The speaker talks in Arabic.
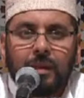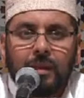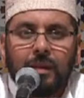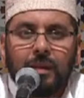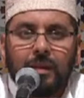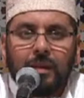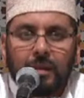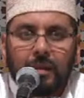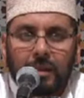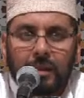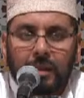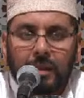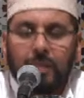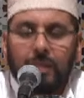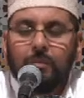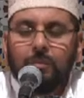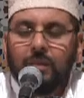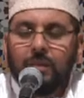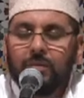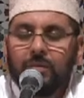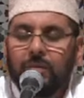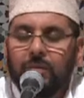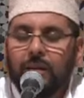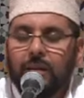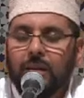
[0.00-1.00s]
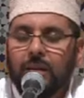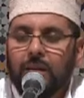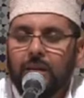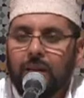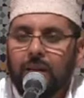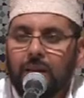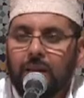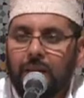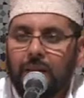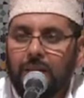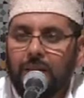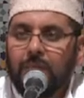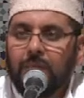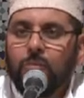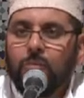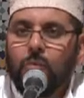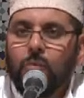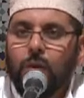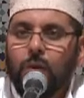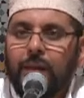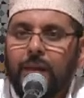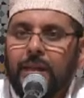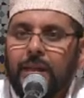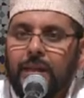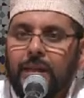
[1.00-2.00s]
أي العلم الفرض العلم
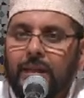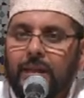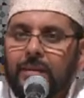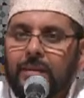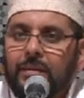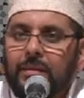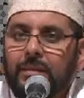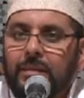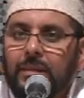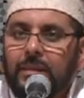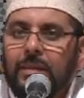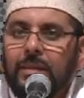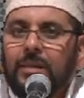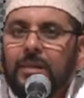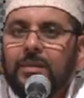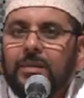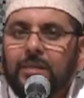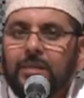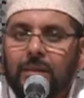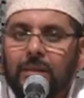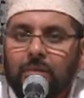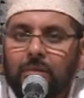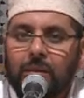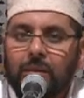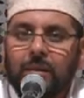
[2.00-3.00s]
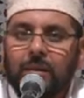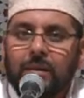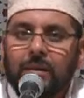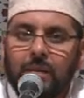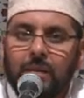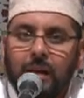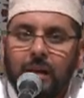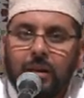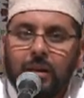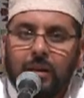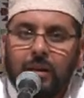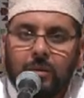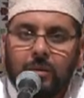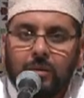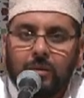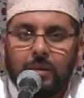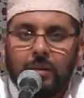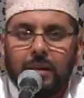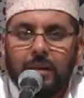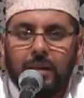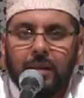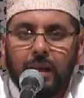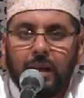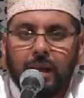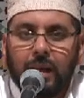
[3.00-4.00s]
معين ليس فرضا على
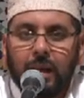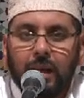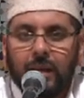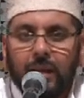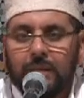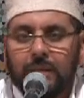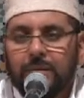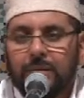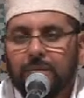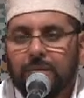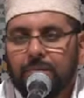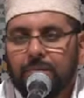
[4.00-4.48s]
كل أحد